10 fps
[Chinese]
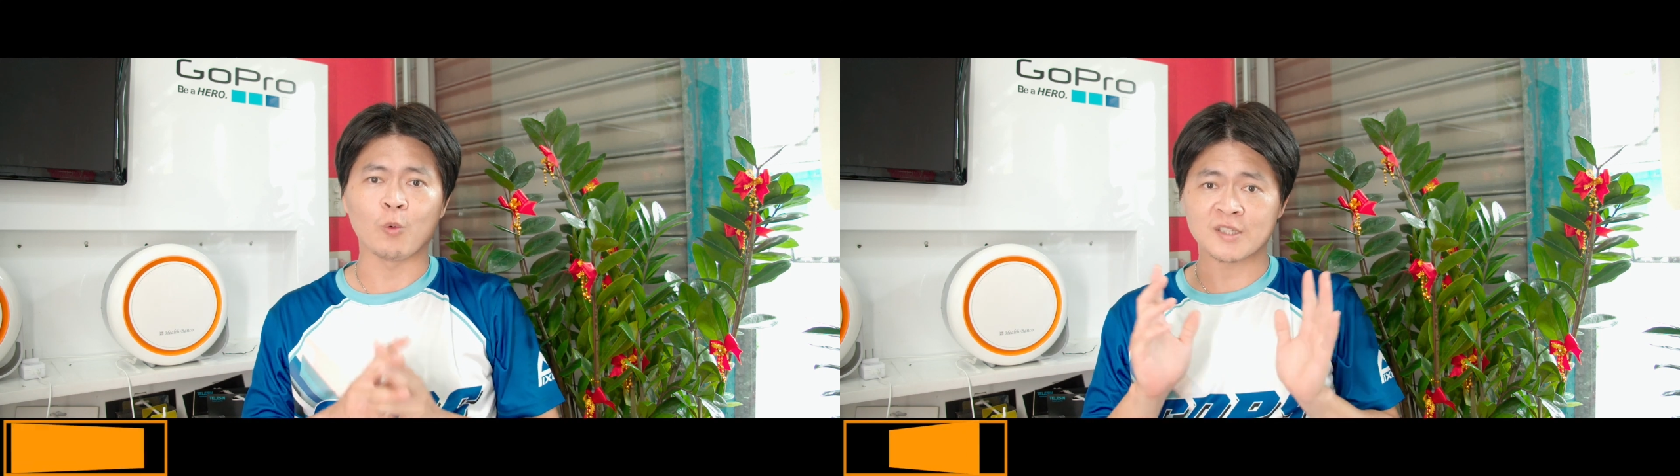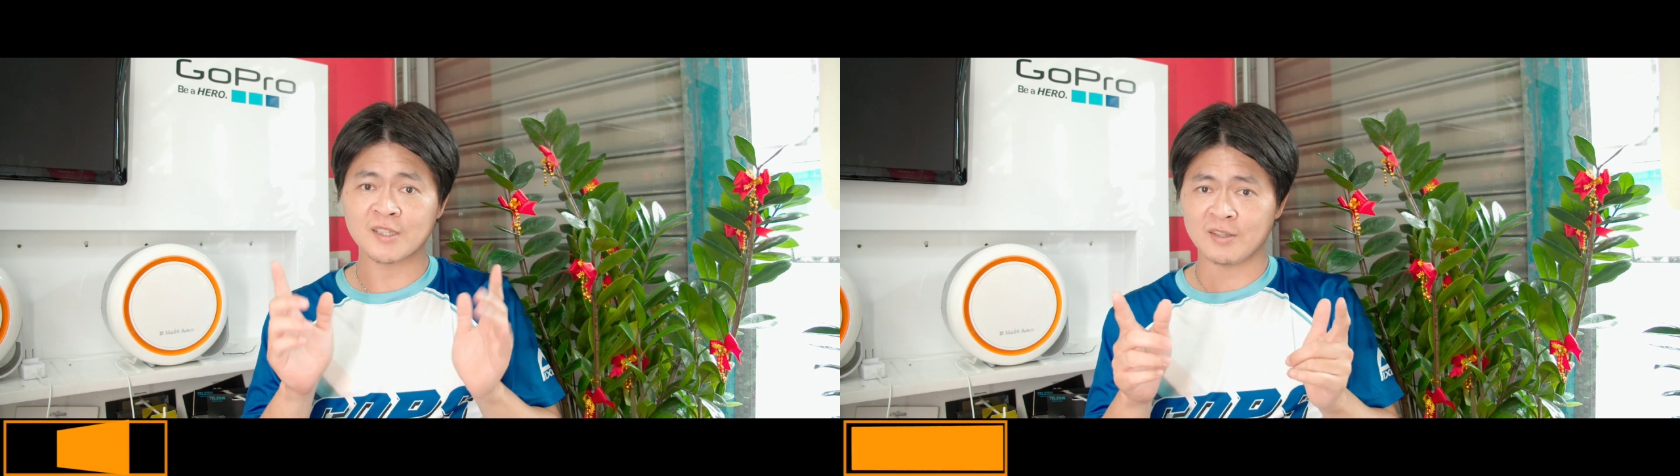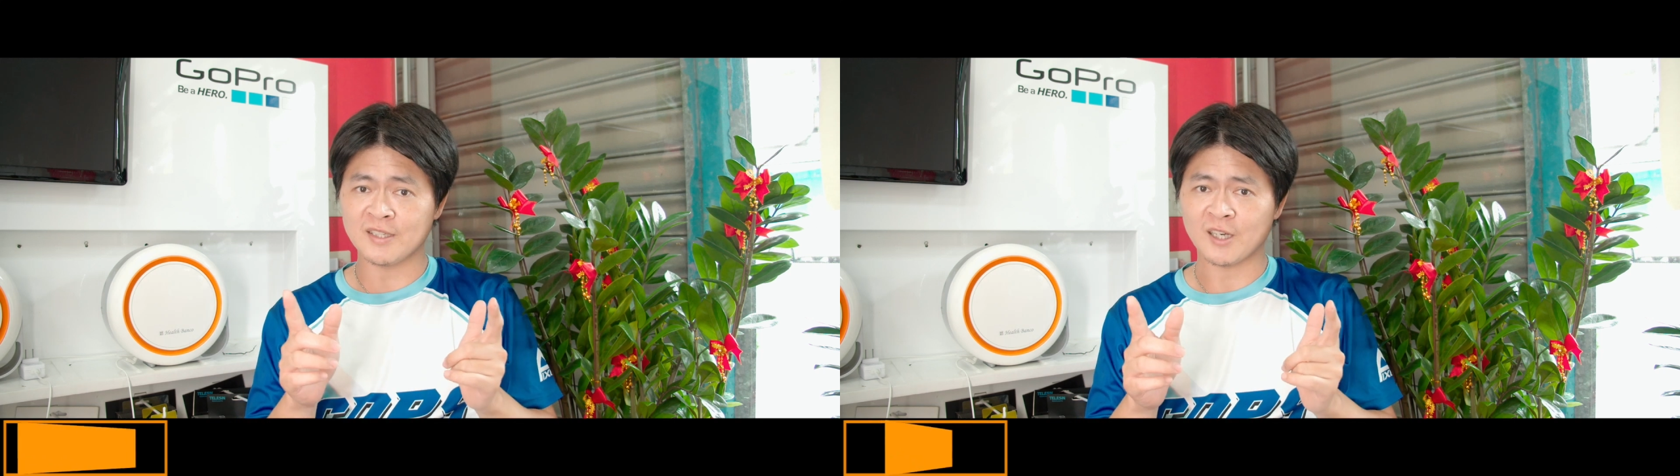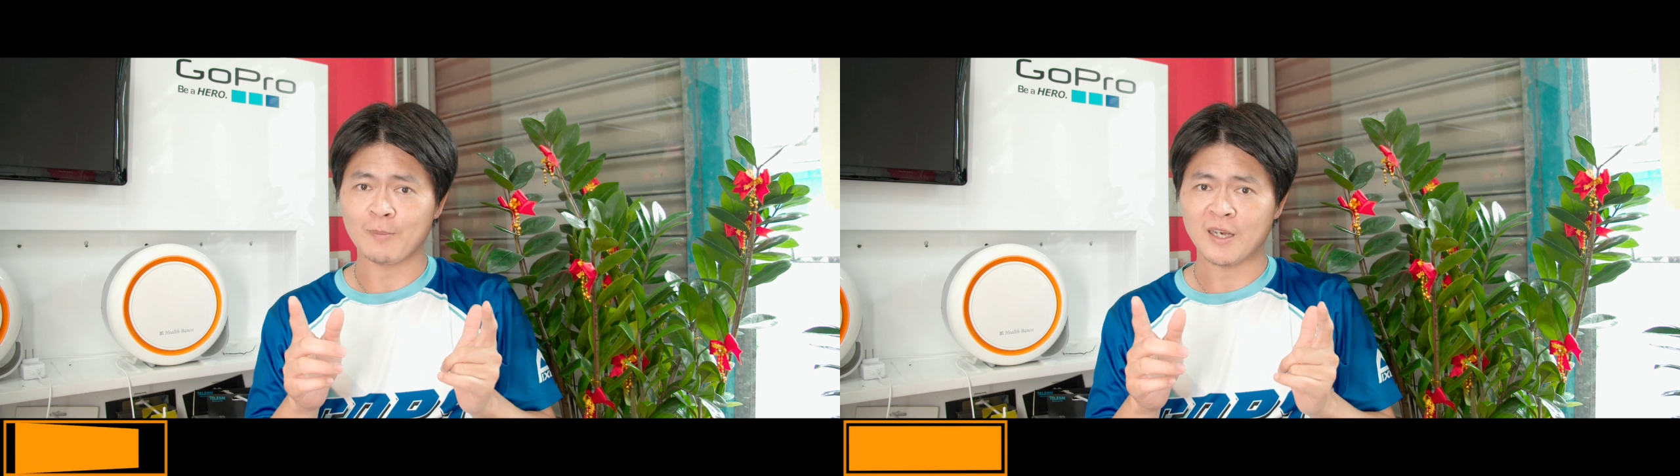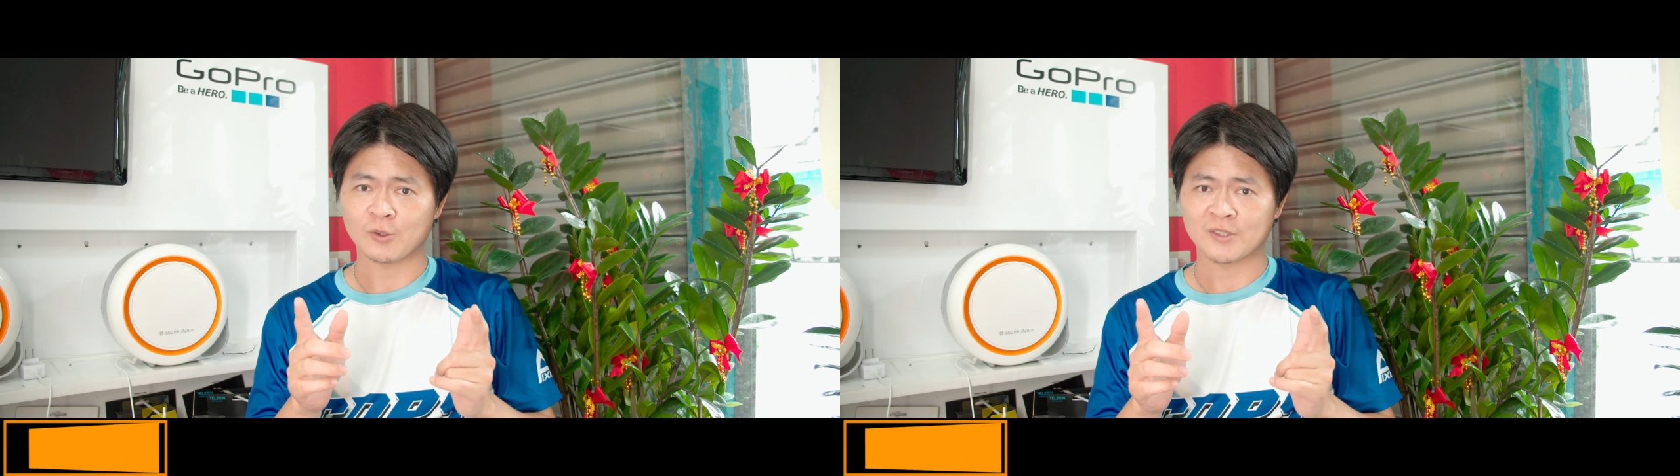我知道你想要
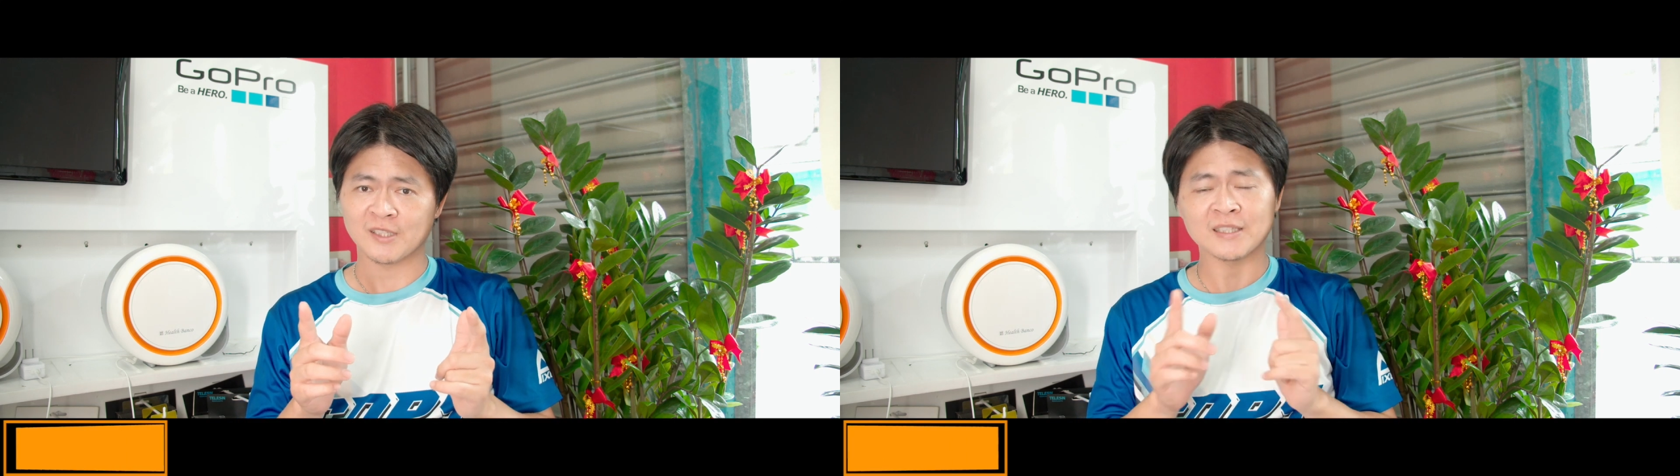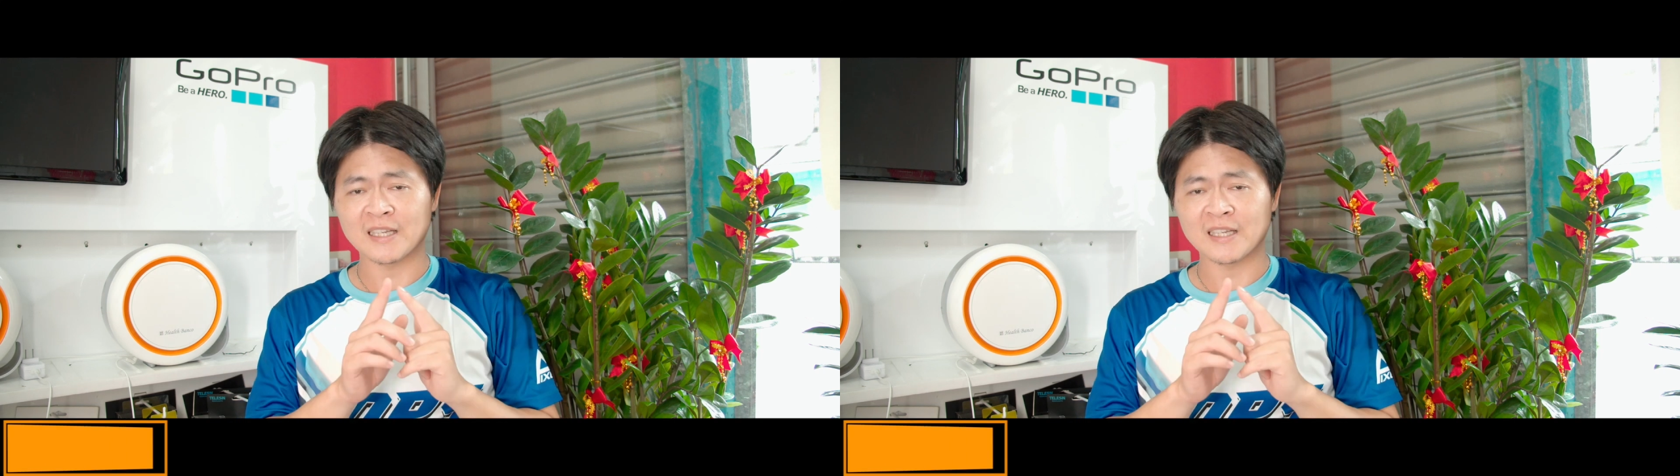买手机，